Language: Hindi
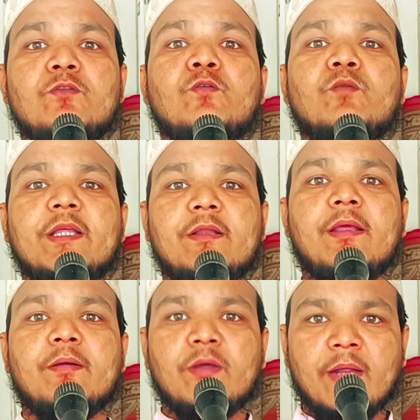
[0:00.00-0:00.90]
उनके
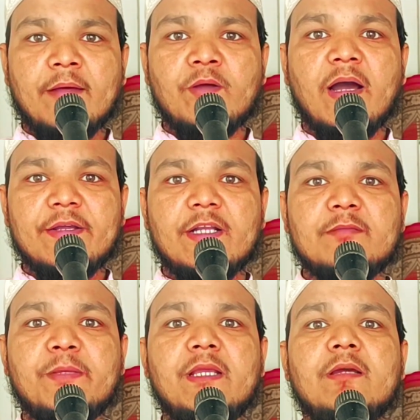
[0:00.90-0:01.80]
लिए दुनिया और
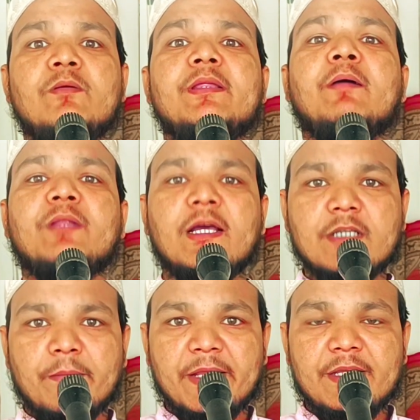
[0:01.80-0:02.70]
आखिरत में दर्दनाक
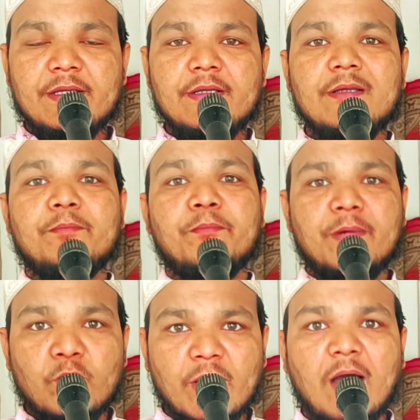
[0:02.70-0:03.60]
अजाब है
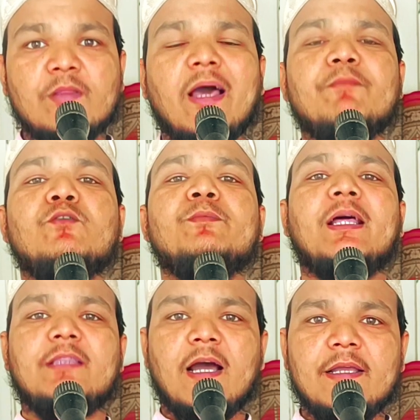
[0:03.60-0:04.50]
और अल्लाह खूब
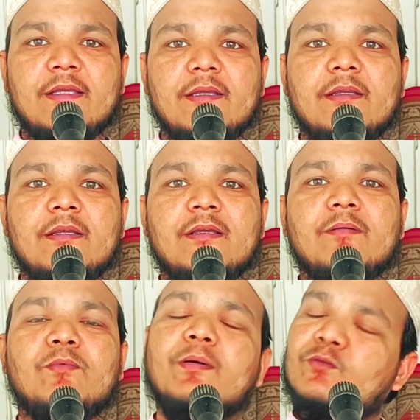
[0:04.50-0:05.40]
जानता है
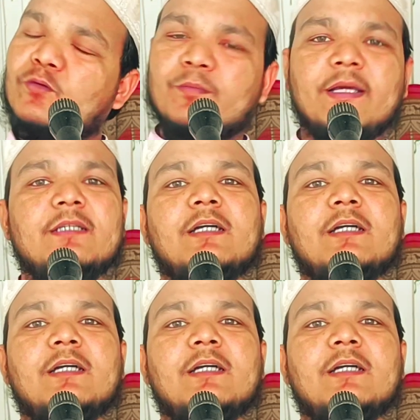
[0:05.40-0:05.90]
मगर तुम नहीं